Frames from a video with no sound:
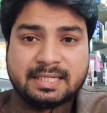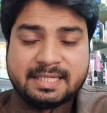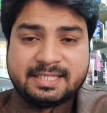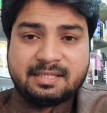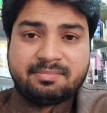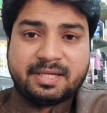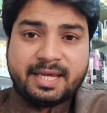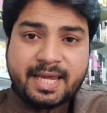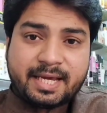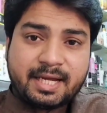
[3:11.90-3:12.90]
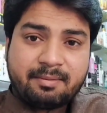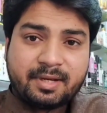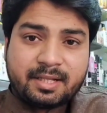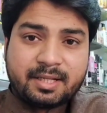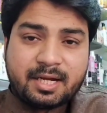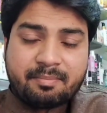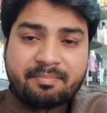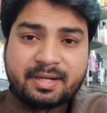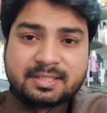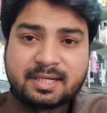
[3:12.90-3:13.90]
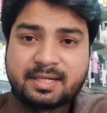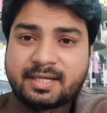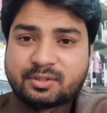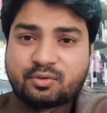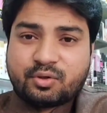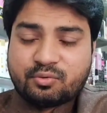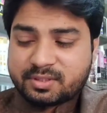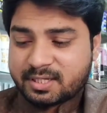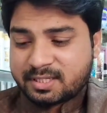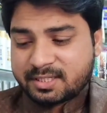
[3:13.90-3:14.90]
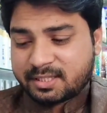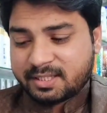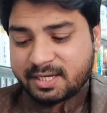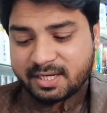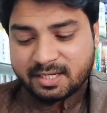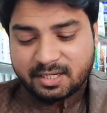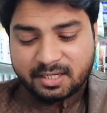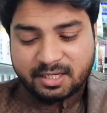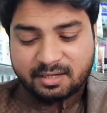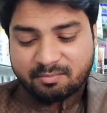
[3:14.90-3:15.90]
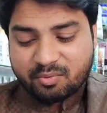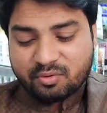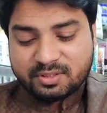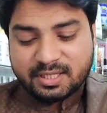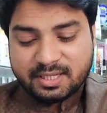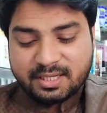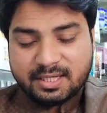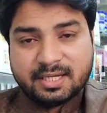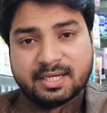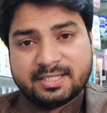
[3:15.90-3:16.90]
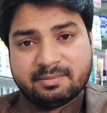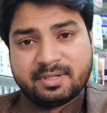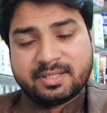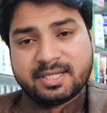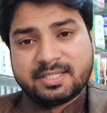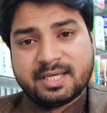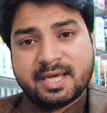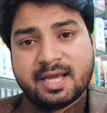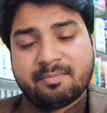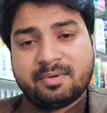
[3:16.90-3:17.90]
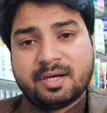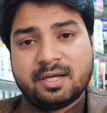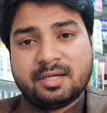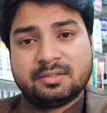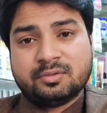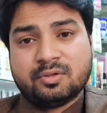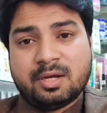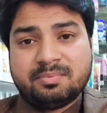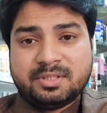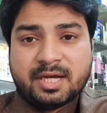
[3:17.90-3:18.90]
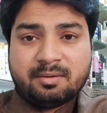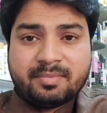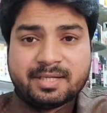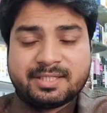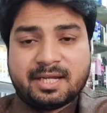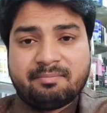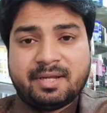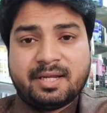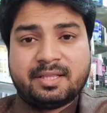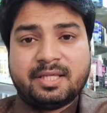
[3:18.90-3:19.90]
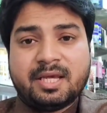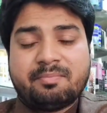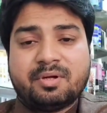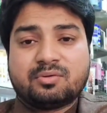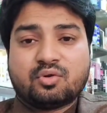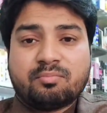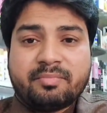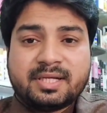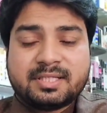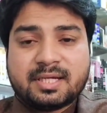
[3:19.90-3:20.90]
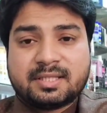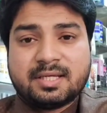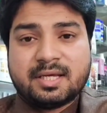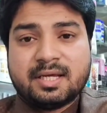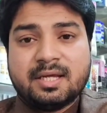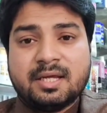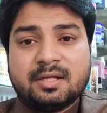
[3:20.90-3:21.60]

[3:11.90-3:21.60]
किसी भी एक क्रीम के अंदर आप मिक्स करके इसको यूज़ कर सकते हैं ये बहुत ही ज़बरदस्त है आपका जो आप चार पांच क्रीमें लेते हैं फिर इसको मिक्स करते हैं